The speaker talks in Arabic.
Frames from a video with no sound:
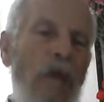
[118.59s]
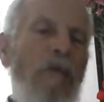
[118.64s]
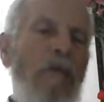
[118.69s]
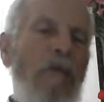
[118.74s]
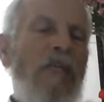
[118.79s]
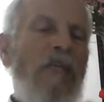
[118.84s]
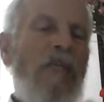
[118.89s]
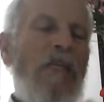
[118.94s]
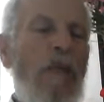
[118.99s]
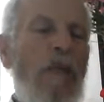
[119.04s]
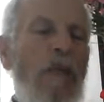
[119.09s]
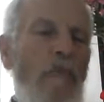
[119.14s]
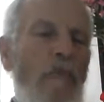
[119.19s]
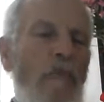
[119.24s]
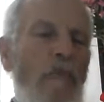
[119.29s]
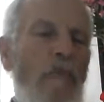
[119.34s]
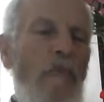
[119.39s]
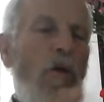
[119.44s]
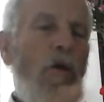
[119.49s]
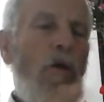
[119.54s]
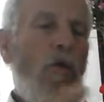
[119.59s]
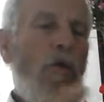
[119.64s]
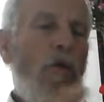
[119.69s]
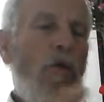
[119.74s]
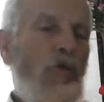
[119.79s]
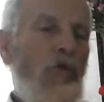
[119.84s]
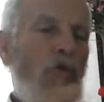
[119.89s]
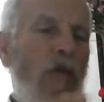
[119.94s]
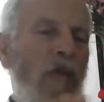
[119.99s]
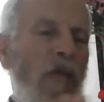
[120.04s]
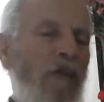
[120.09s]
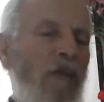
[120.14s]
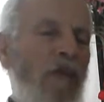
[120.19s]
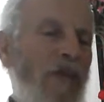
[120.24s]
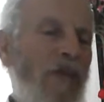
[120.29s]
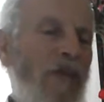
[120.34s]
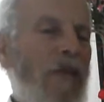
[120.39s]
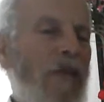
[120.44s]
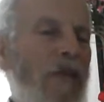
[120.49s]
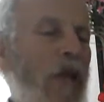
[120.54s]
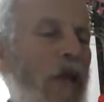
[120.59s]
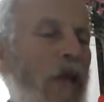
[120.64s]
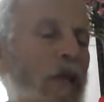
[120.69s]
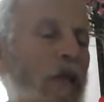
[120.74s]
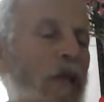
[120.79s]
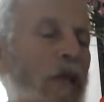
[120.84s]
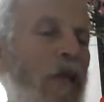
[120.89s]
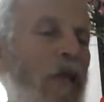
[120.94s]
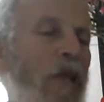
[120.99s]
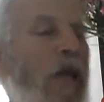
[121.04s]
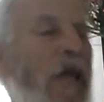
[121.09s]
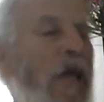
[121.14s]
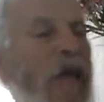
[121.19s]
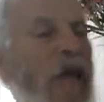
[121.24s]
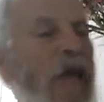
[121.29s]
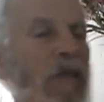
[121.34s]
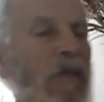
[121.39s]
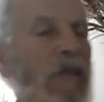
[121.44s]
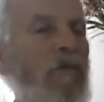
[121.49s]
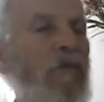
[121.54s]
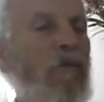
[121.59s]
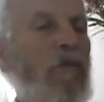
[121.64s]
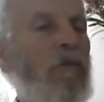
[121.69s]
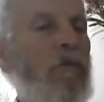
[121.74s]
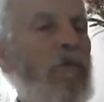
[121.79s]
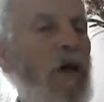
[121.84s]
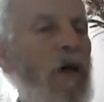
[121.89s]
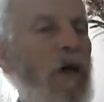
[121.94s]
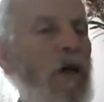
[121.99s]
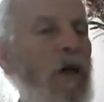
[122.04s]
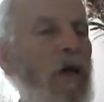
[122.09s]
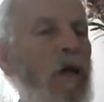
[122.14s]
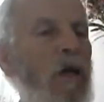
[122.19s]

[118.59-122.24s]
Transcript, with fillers: ماشي بور سوفي لا فاس قال لك إيه، اذا حتى فما